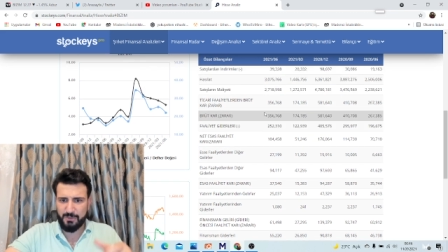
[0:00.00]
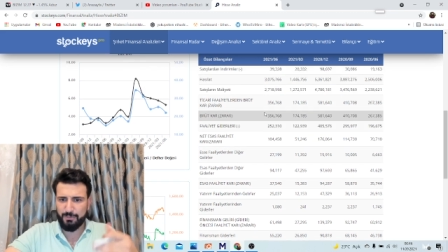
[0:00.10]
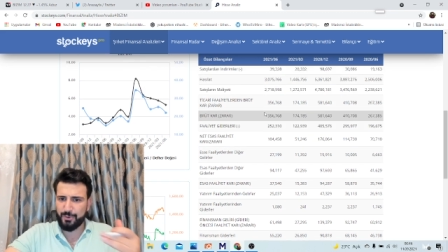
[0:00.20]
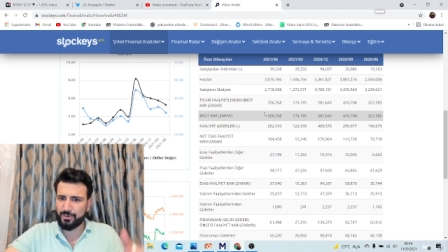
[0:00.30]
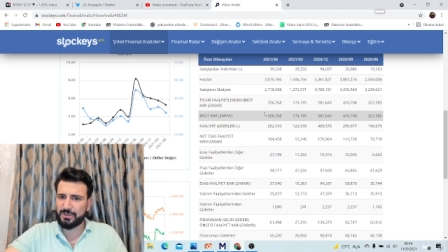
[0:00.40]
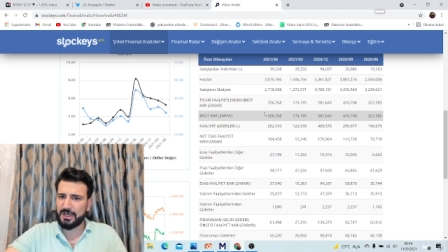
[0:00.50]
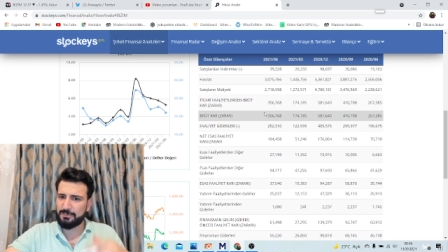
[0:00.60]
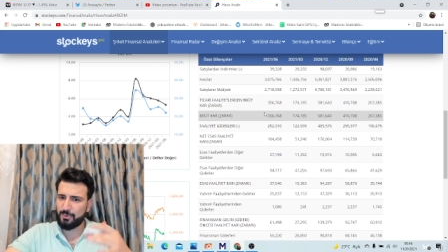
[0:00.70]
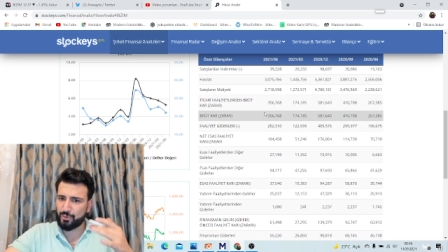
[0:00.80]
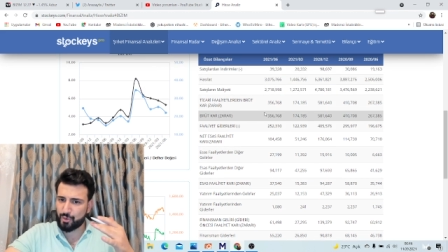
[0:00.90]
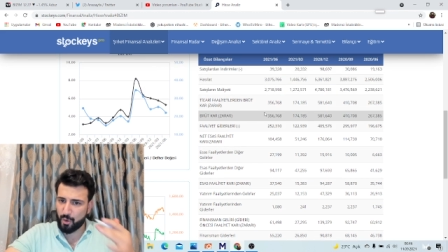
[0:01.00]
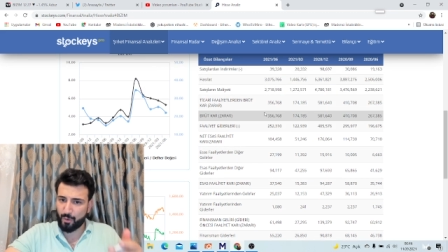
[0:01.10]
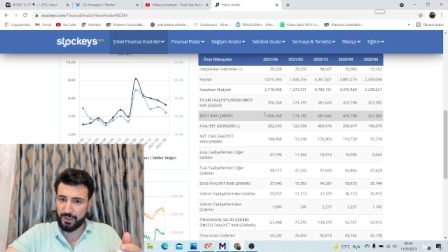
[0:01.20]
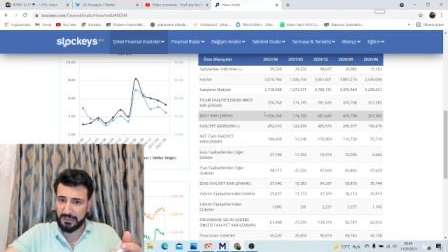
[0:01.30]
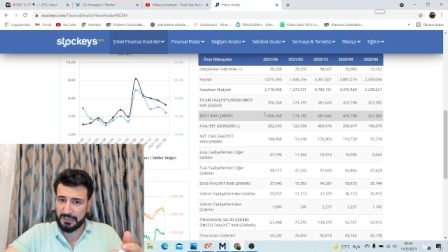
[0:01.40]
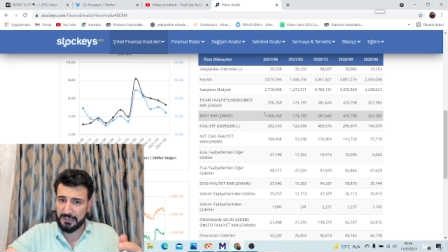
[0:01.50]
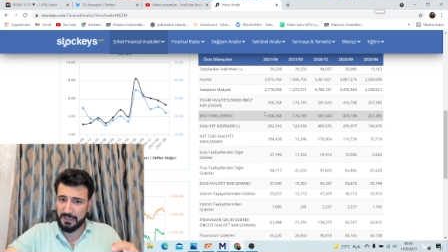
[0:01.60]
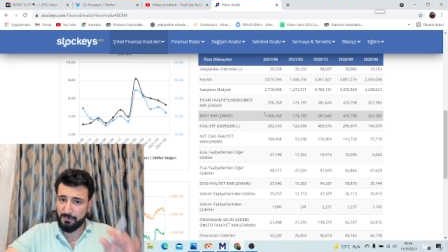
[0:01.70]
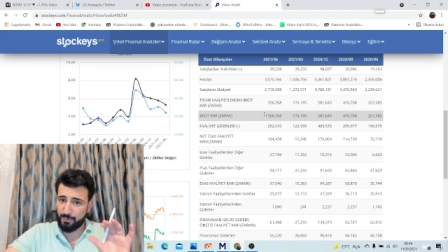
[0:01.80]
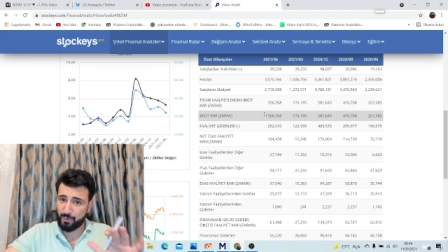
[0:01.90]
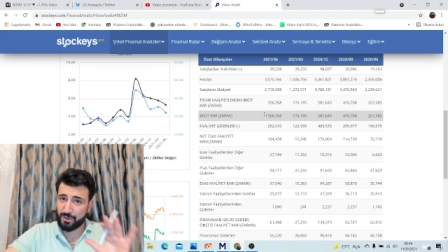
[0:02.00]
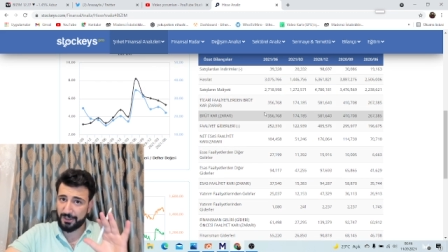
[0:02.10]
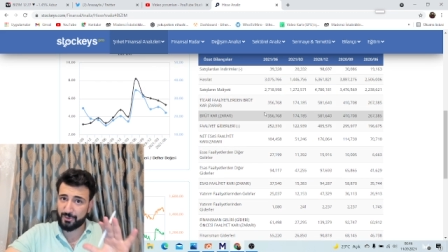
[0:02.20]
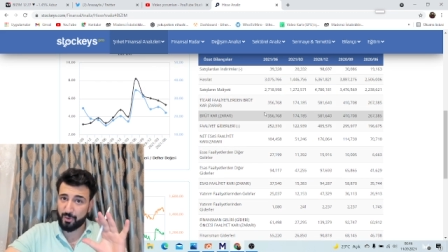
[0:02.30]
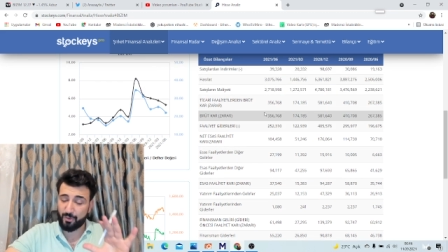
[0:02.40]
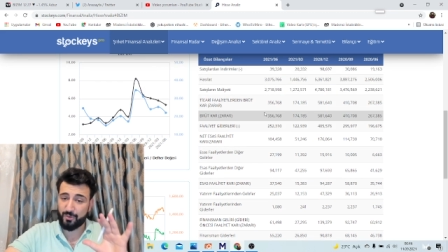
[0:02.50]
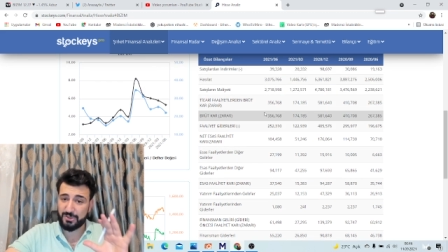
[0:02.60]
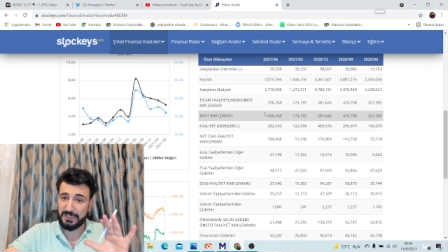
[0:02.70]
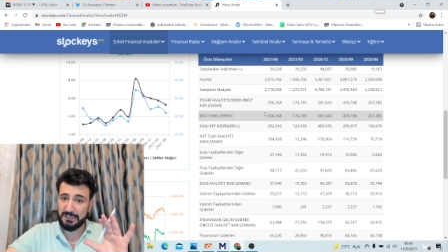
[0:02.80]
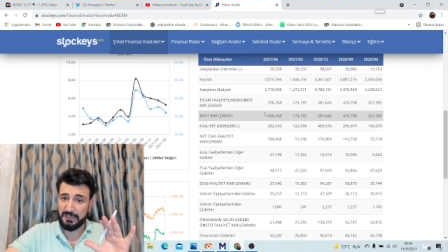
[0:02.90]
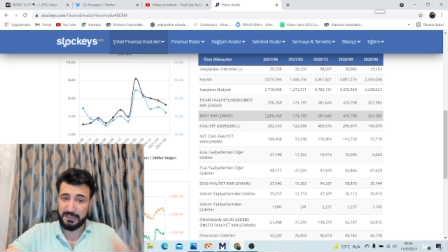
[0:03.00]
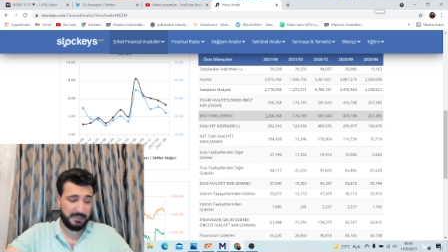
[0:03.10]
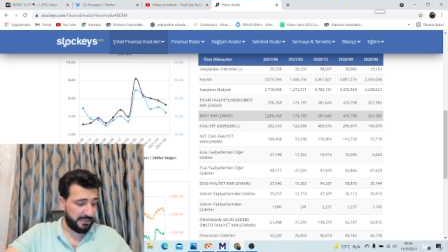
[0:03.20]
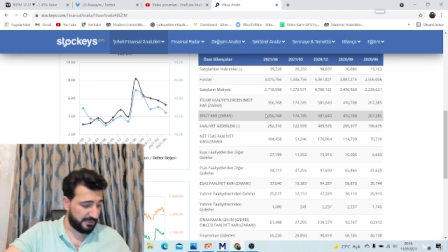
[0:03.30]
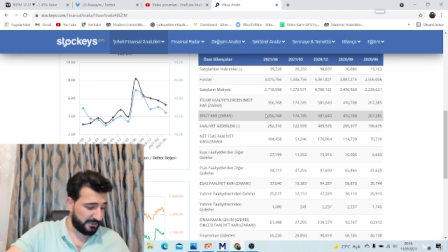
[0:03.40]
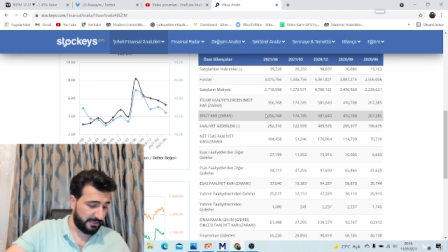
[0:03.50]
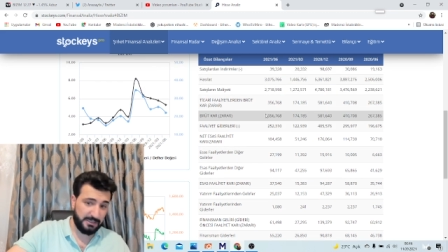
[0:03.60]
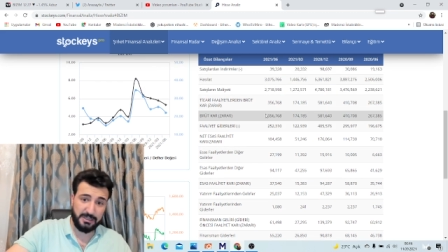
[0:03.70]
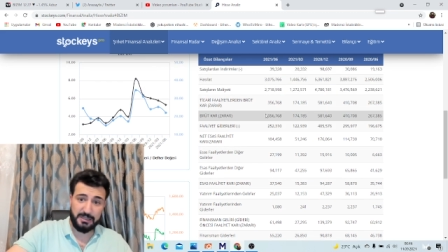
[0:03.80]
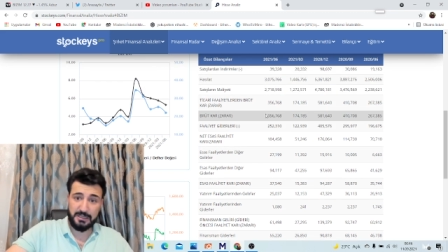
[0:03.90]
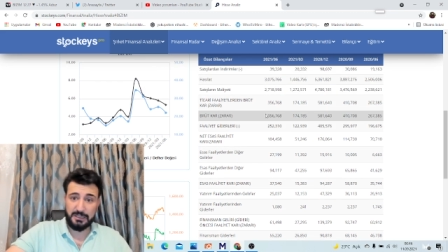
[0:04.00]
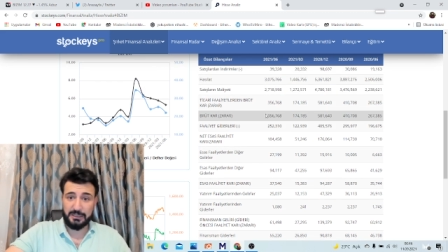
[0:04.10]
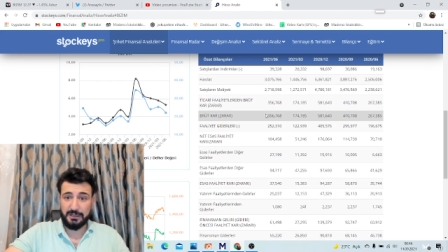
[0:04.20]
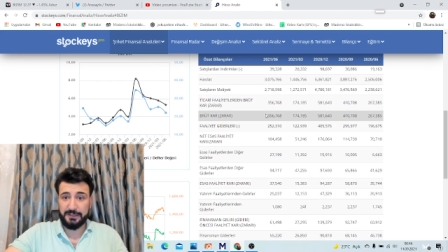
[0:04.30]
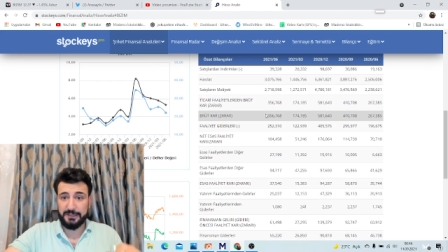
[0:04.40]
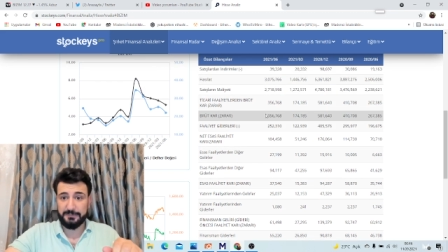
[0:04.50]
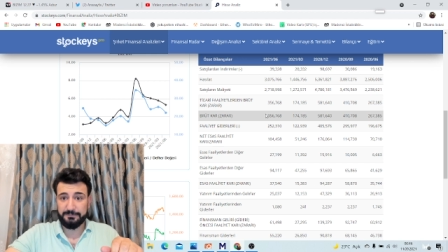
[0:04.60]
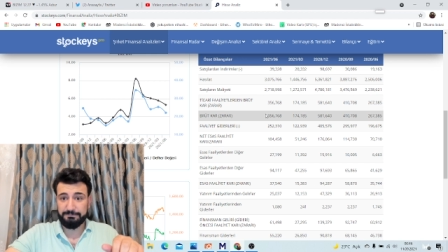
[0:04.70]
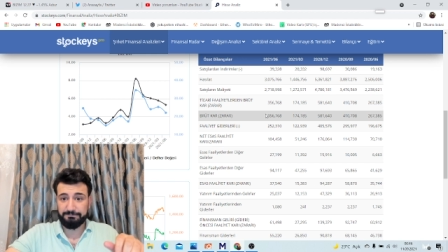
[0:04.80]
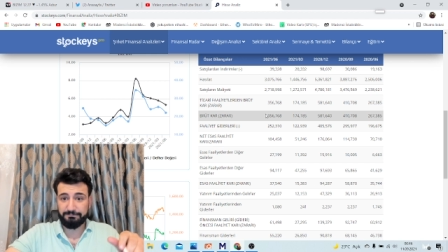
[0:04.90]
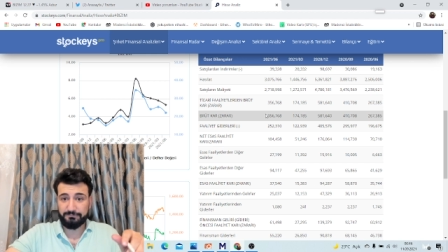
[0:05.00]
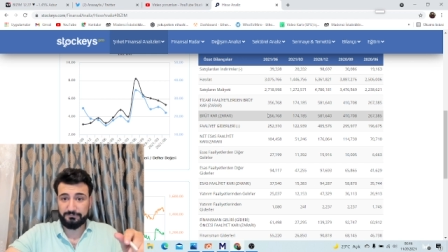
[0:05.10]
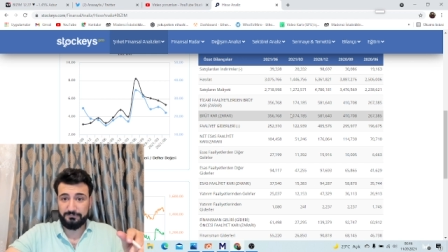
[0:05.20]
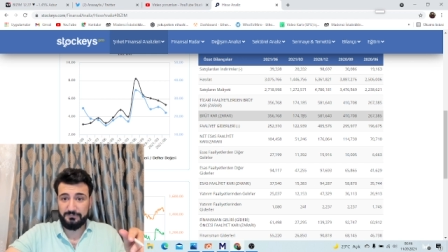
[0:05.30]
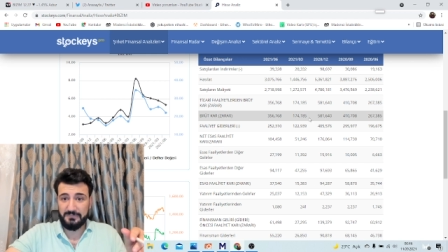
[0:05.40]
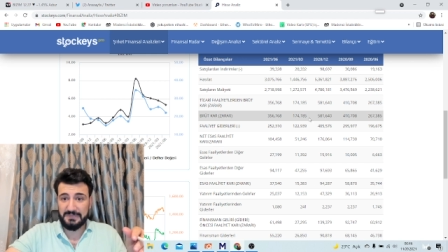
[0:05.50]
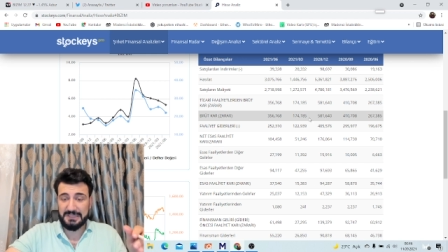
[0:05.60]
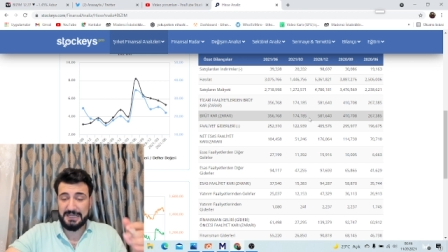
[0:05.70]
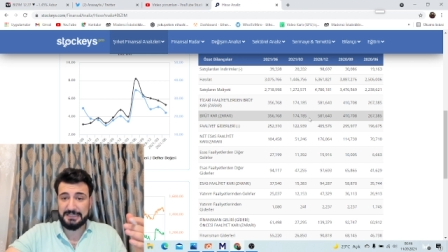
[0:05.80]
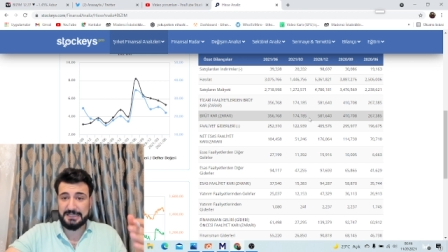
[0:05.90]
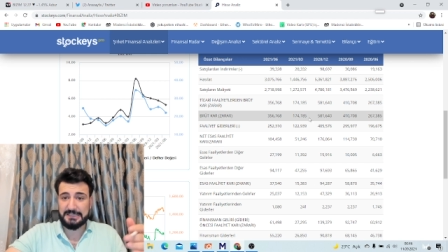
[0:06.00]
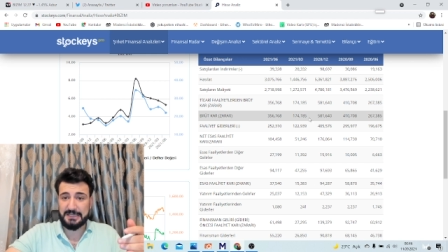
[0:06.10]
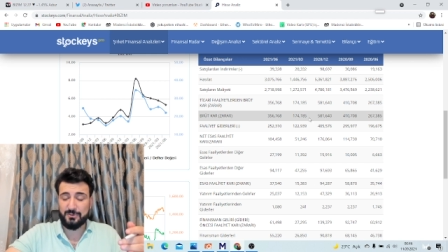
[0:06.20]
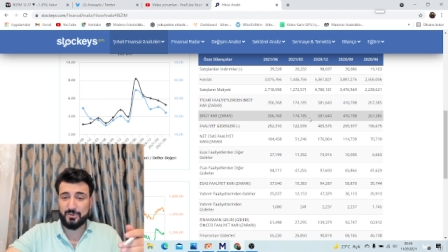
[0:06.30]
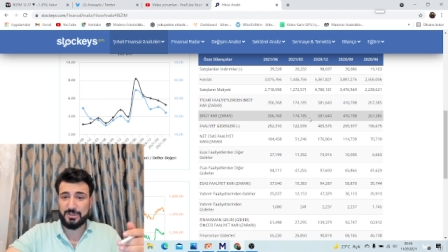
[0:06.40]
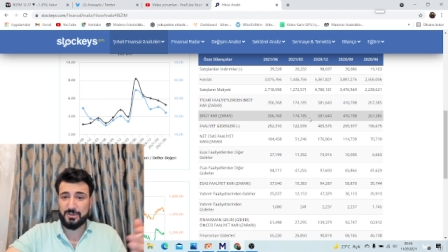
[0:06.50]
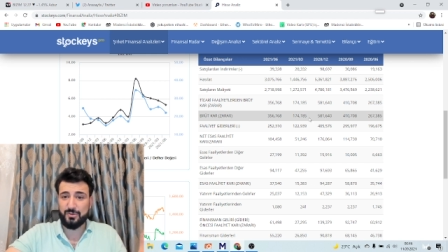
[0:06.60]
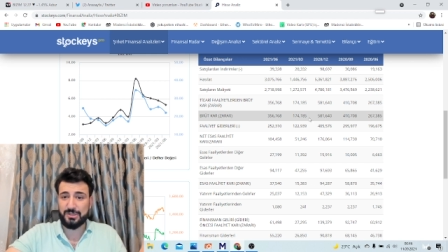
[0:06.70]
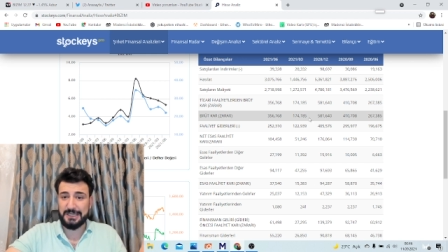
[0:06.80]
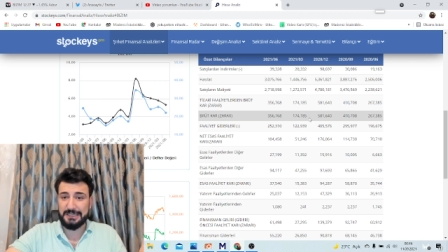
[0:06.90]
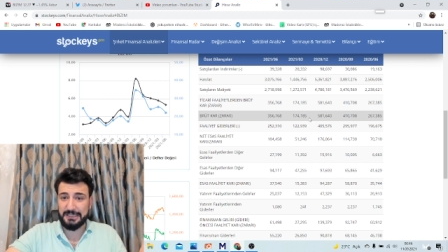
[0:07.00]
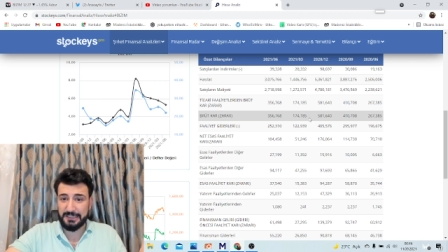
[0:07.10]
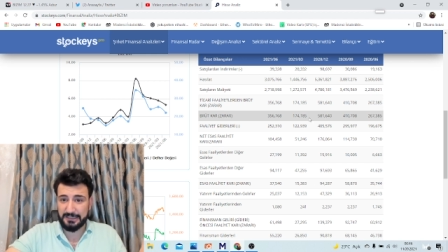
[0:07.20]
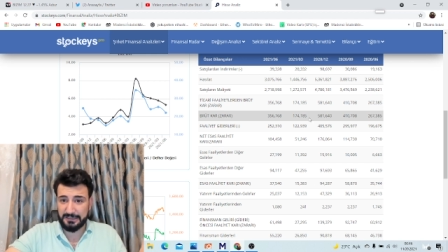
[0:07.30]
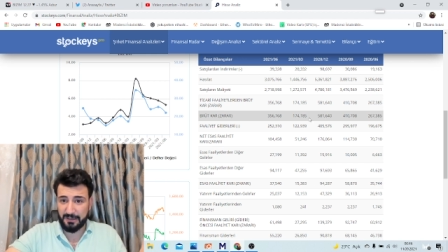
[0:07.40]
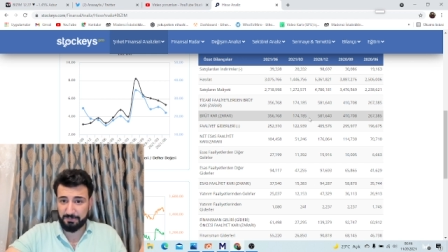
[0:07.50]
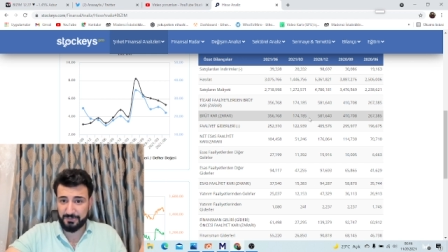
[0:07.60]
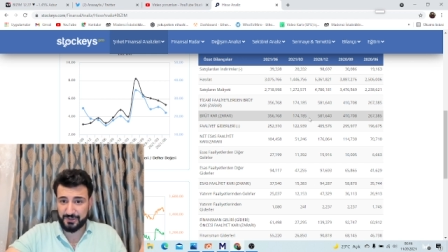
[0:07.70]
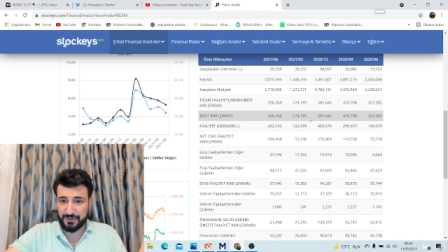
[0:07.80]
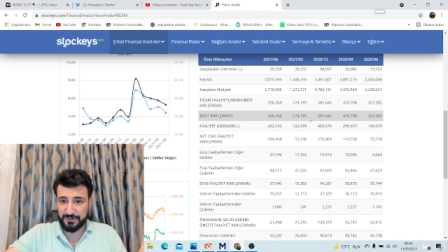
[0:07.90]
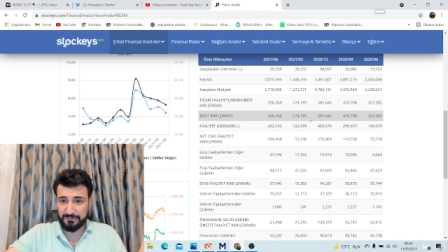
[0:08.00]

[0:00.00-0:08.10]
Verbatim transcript: Brüt kar bu çok iyi. Brüt kar çok güzel arkadaşlar. Yani neredeyse %150 yapmış.